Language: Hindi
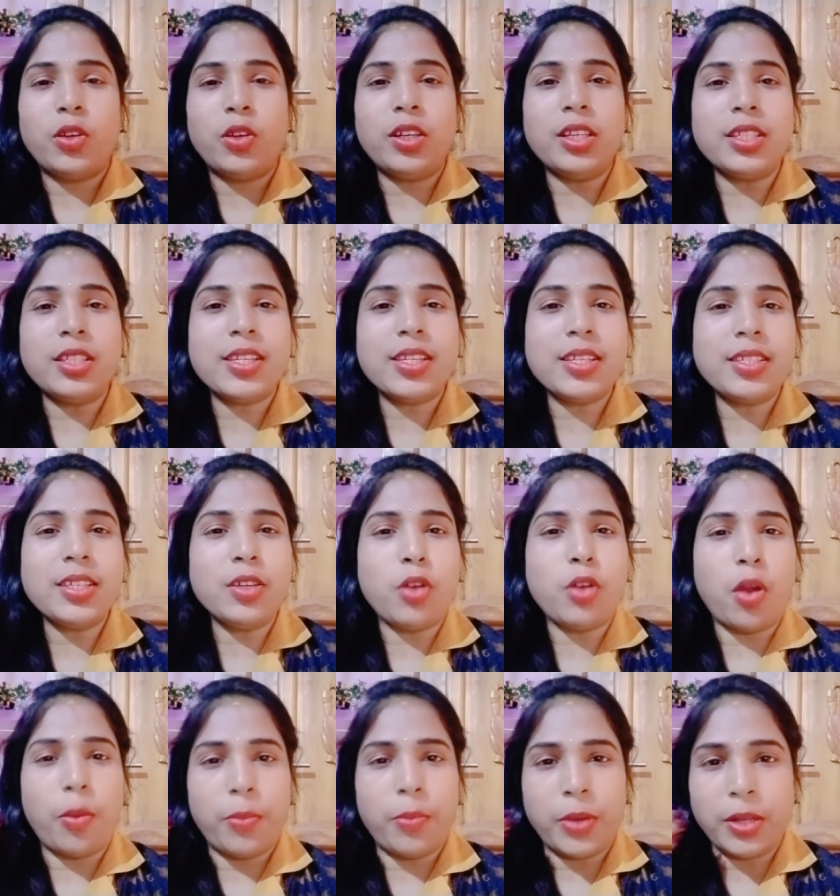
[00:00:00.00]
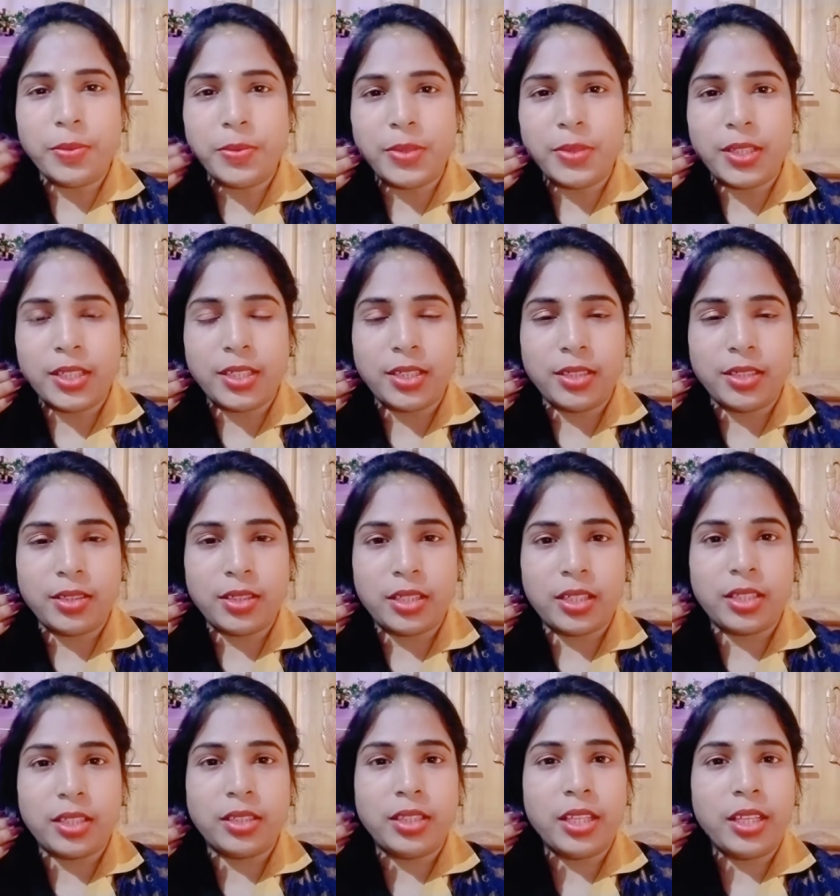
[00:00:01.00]
और अच्छे अच्छे कॉमेंट भी दे
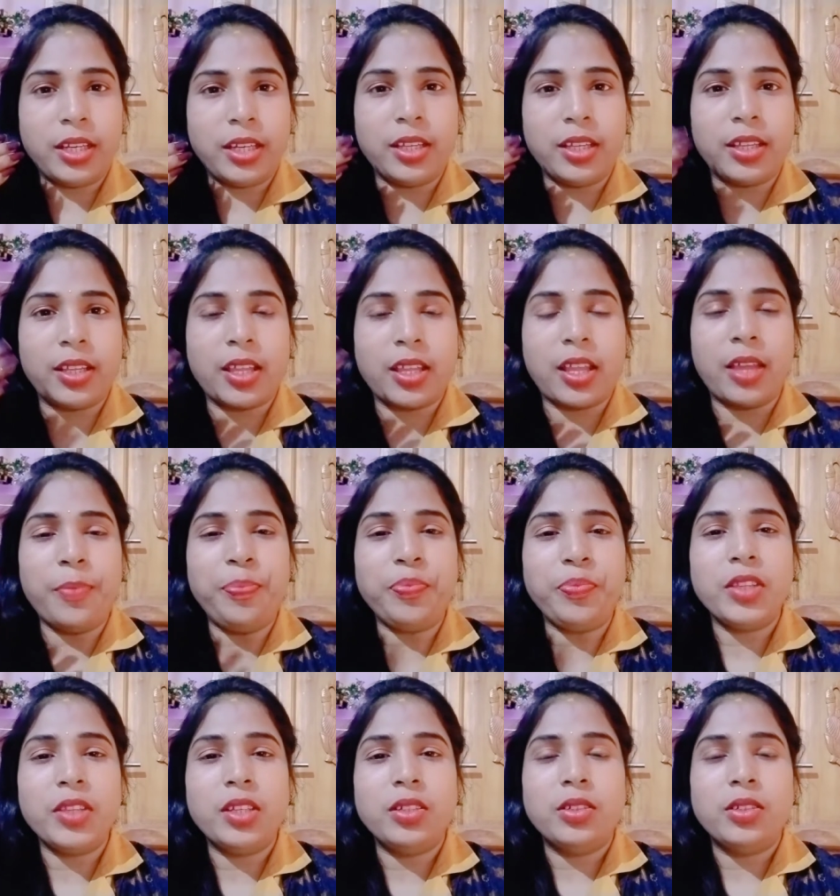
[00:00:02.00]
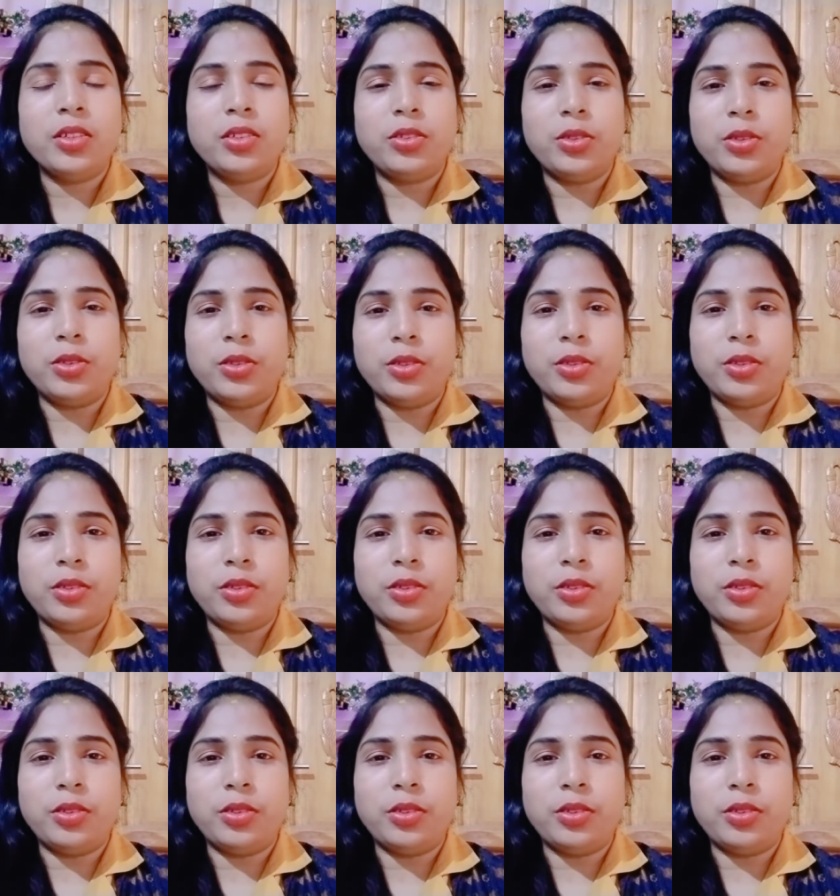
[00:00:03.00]
रहे दे रहे हैं तो